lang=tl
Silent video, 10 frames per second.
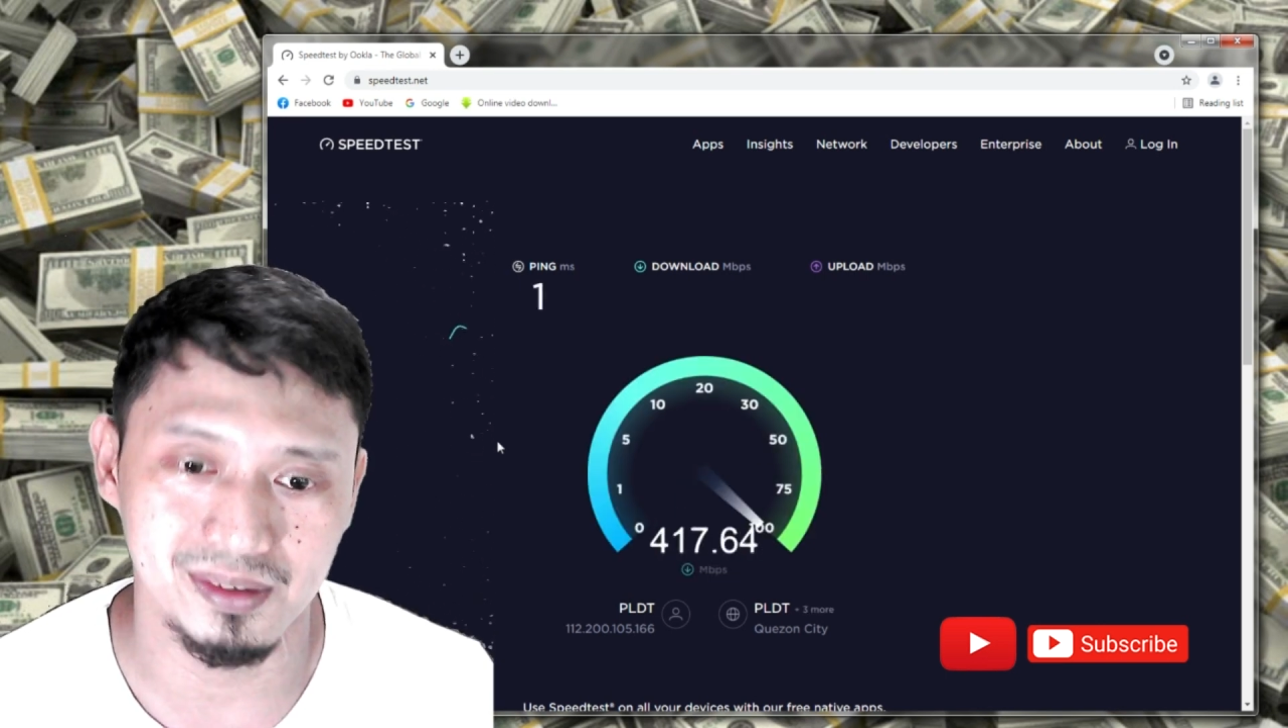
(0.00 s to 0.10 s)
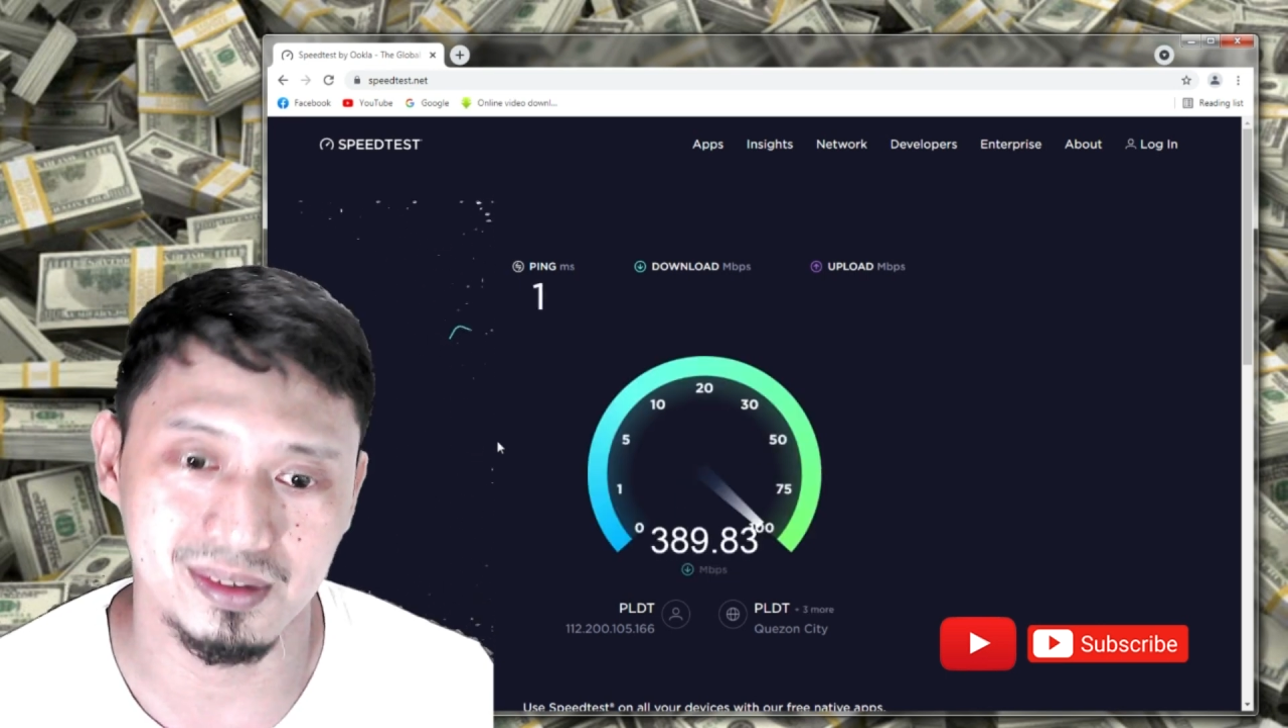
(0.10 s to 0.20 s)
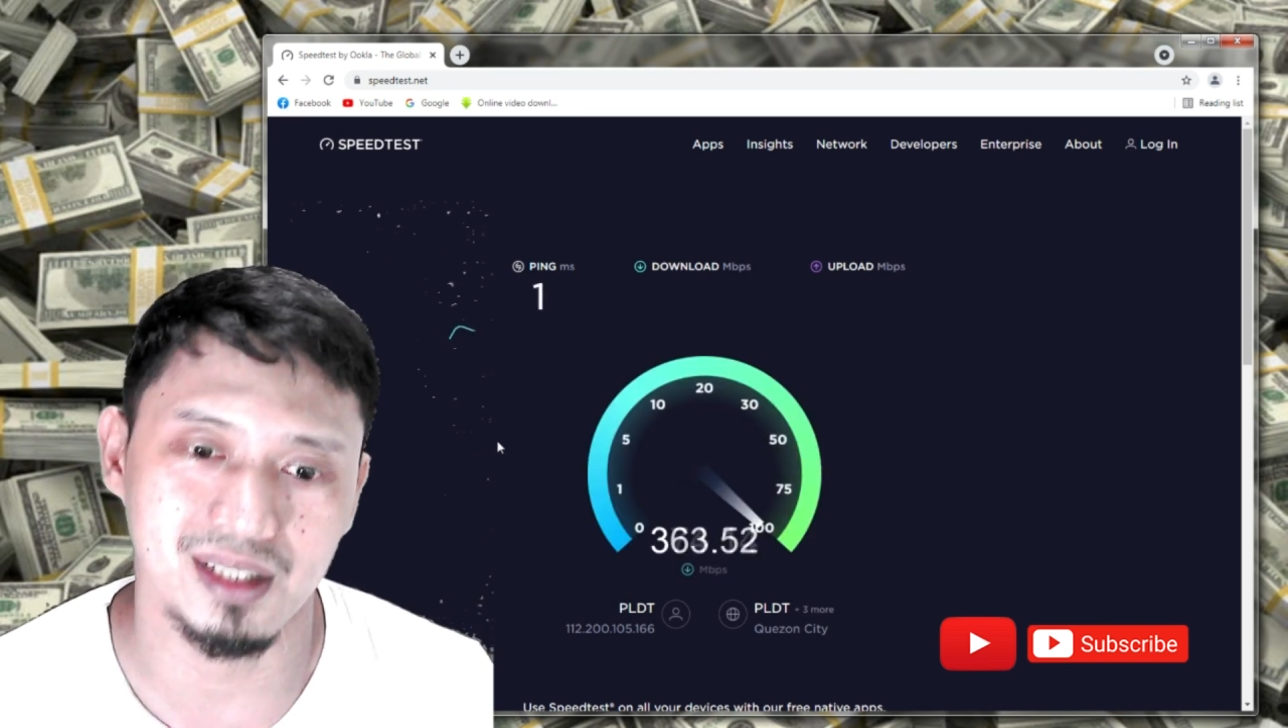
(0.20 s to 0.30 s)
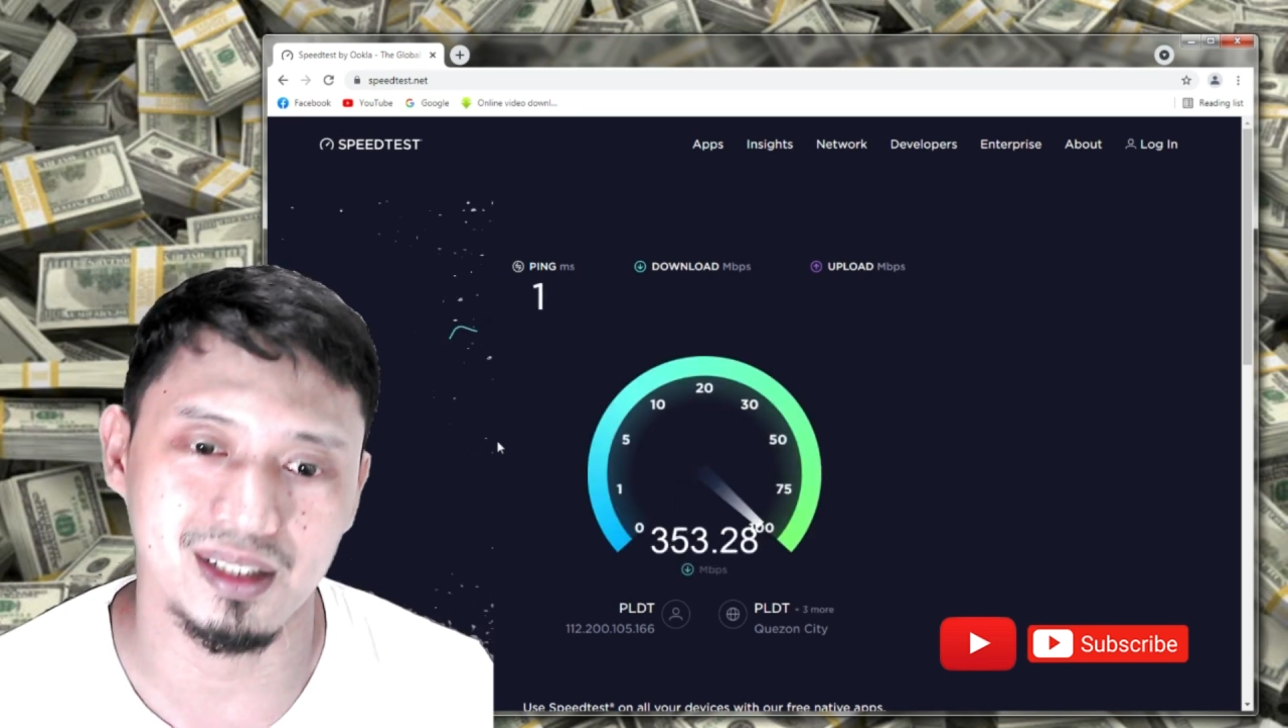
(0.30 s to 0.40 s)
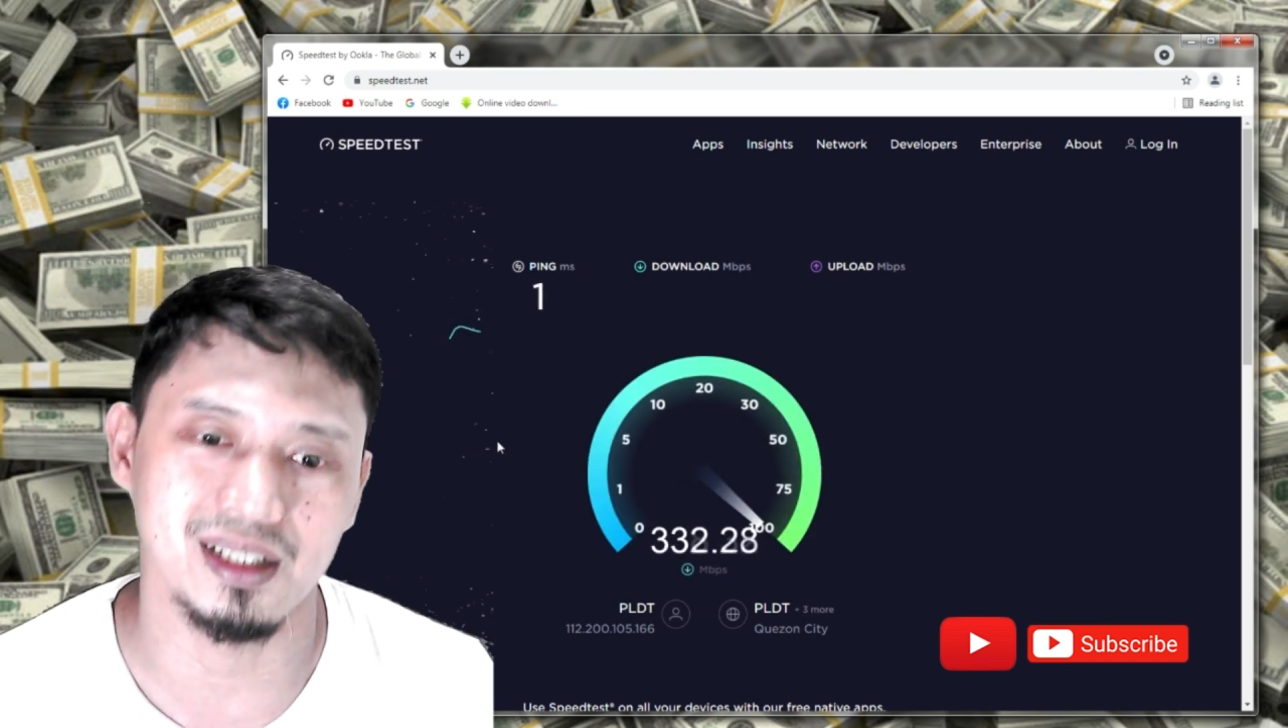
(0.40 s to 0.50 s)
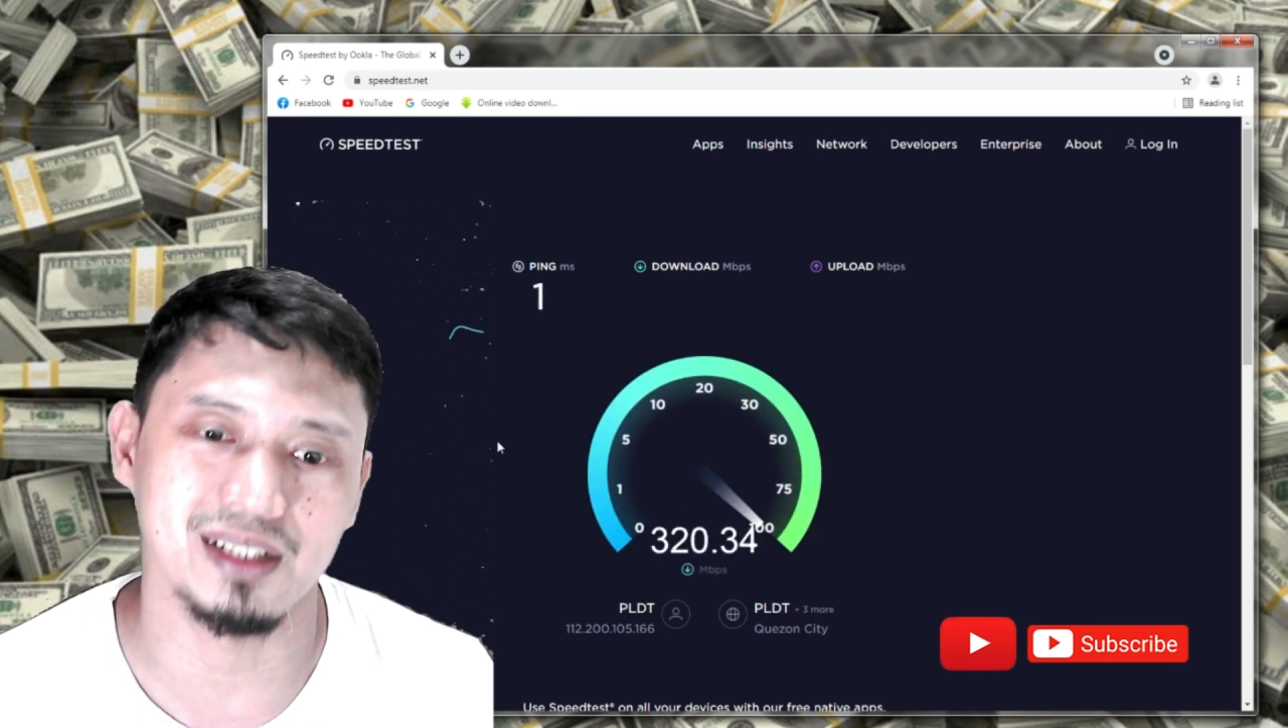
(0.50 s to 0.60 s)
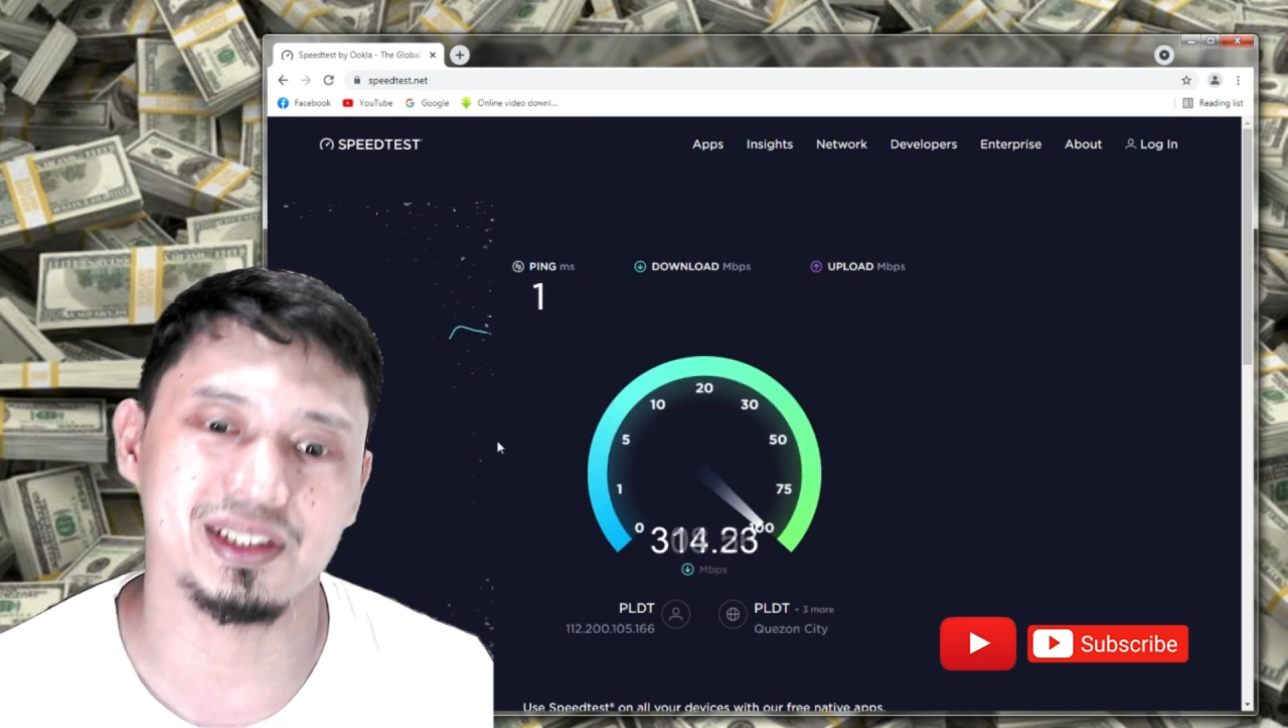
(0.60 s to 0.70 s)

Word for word: Oh, talagang